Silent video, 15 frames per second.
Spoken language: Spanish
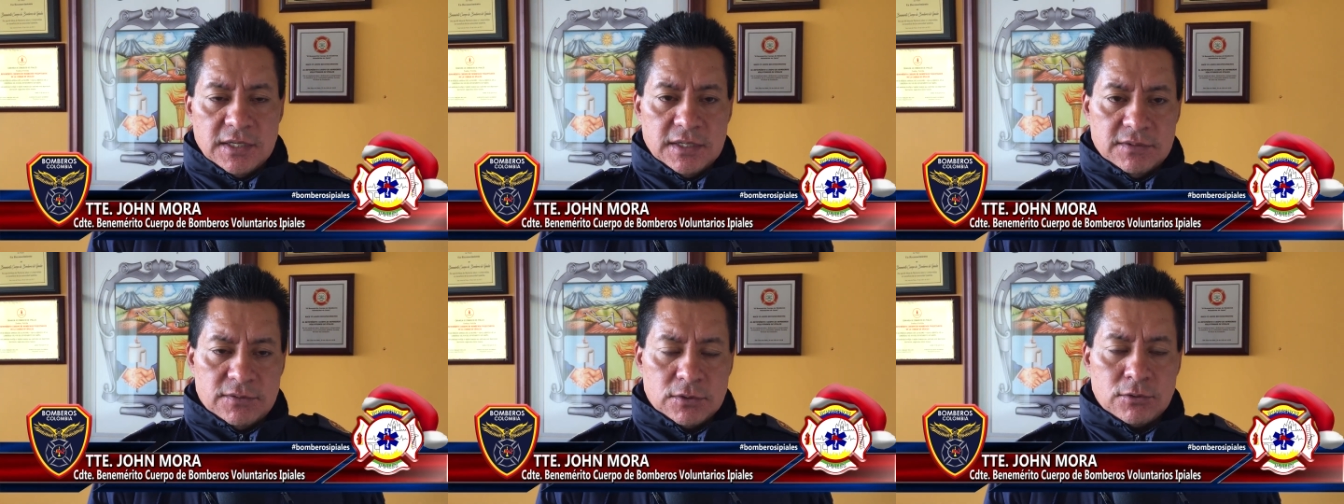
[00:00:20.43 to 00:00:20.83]

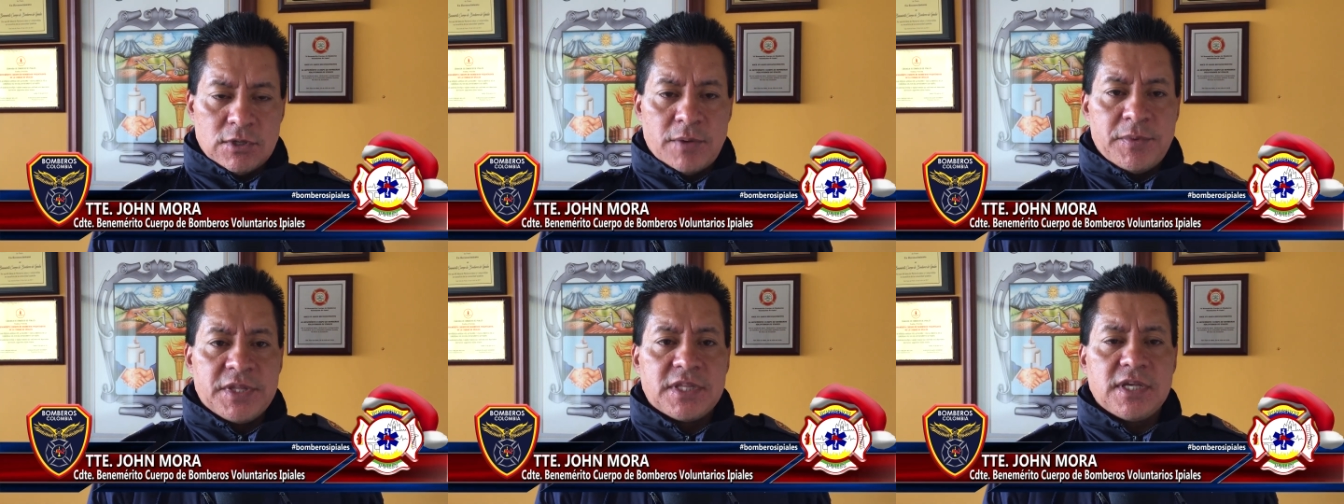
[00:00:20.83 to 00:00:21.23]

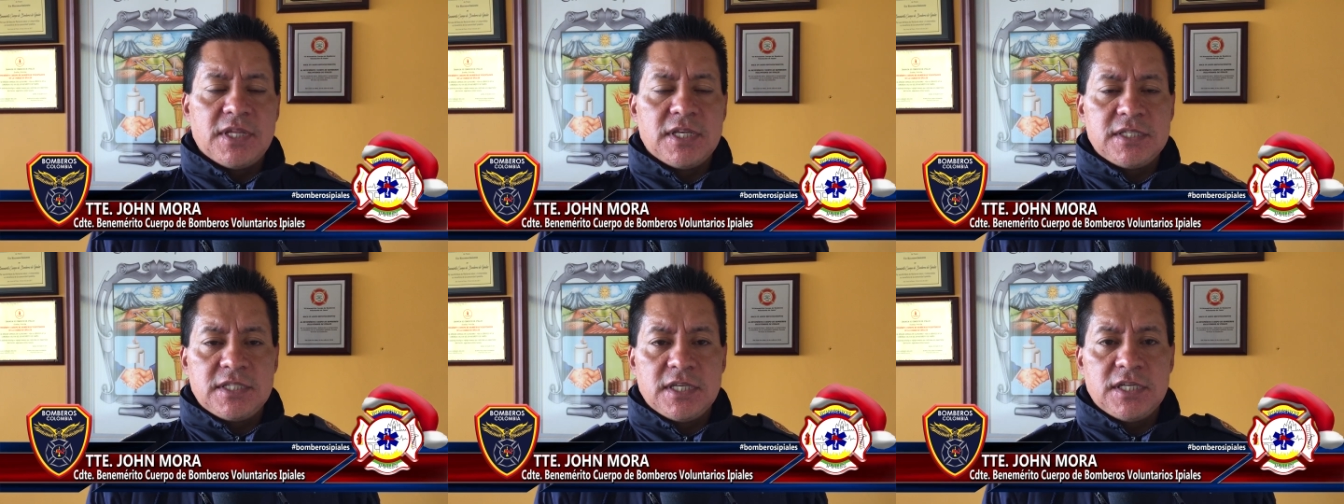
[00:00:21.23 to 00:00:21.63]
Afortunadamente de
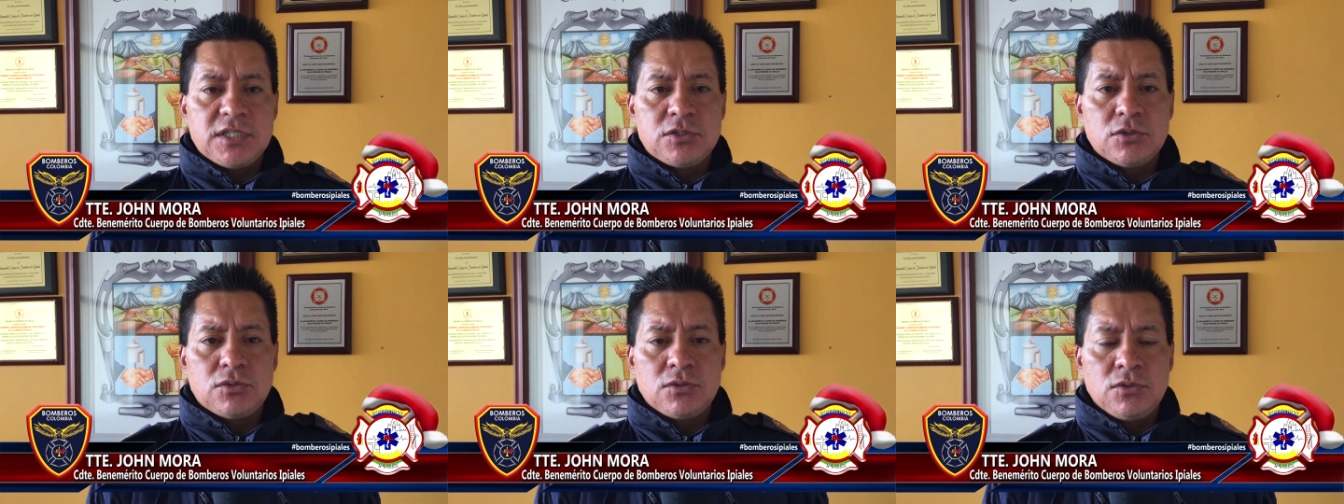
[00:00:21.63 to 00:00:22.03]
este
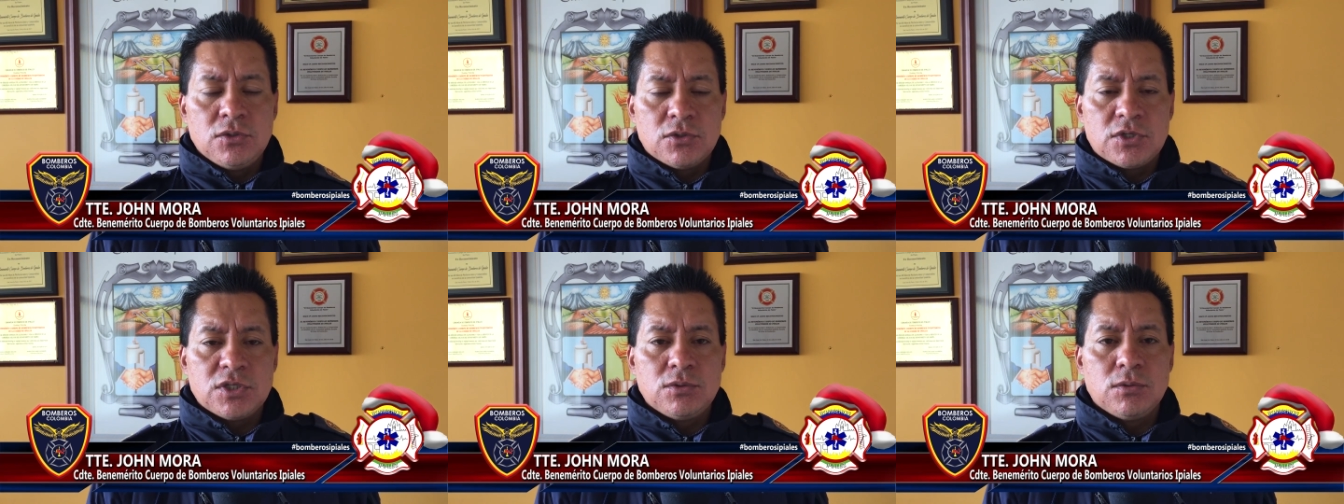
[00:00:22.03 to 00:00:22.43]
hecho
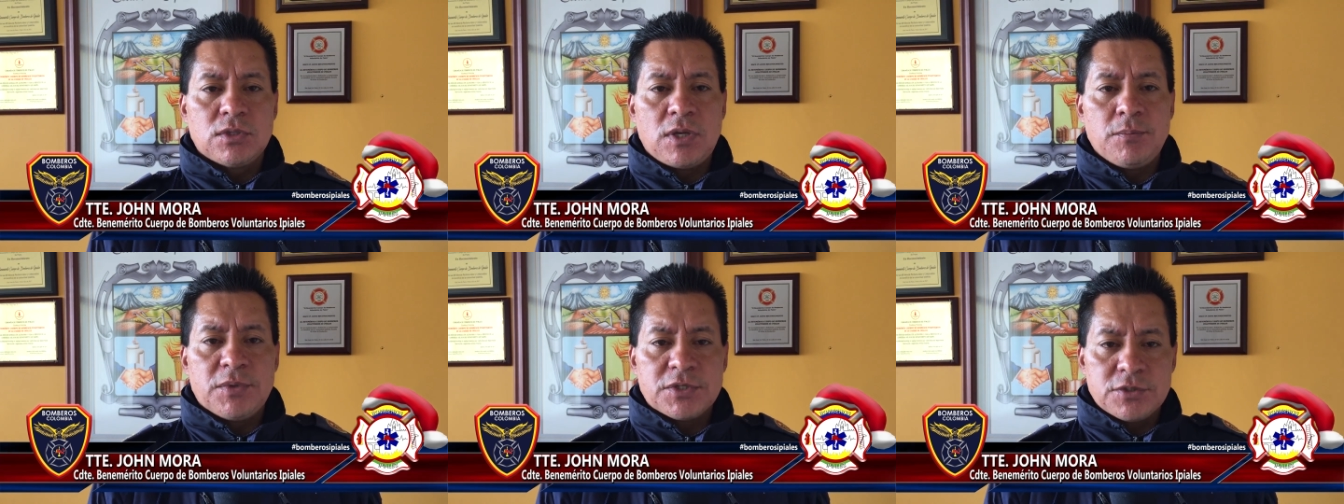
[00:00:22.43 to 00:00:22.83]
no
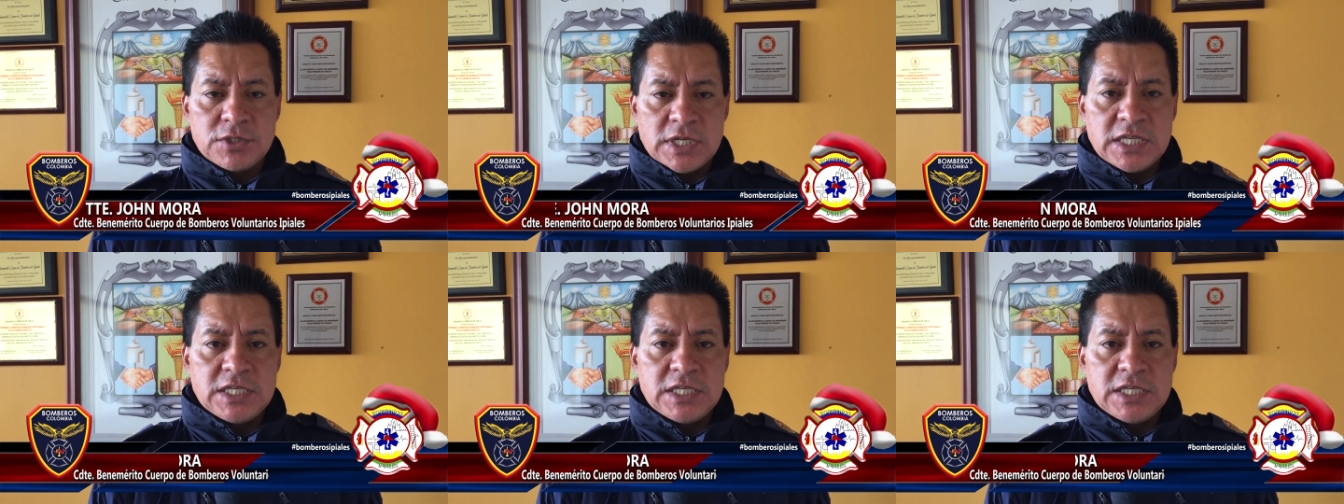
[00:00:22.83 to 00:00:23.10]
resultan personas